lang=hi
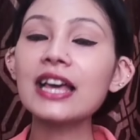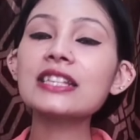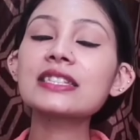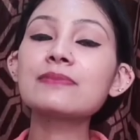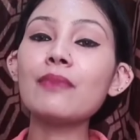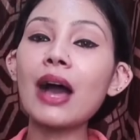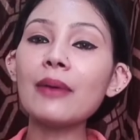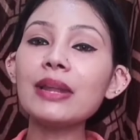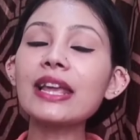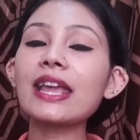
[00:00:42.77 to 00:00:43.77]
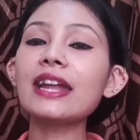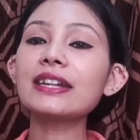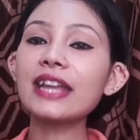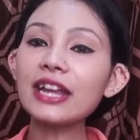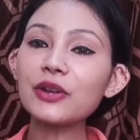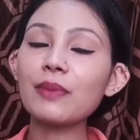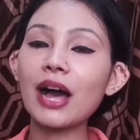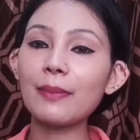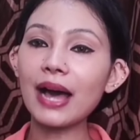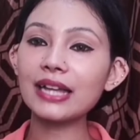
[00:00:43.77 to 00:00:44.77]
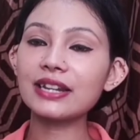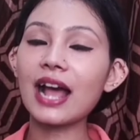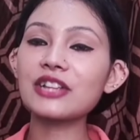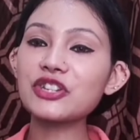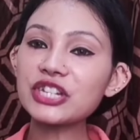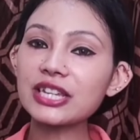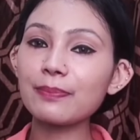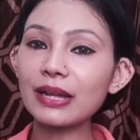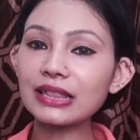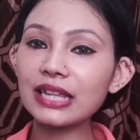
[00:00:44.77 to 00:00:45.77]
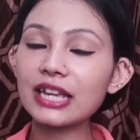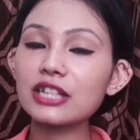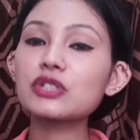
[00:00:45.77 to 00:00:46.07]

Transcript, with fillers: इस मामले के डेढ़ माह बाद राजेश की पत्नी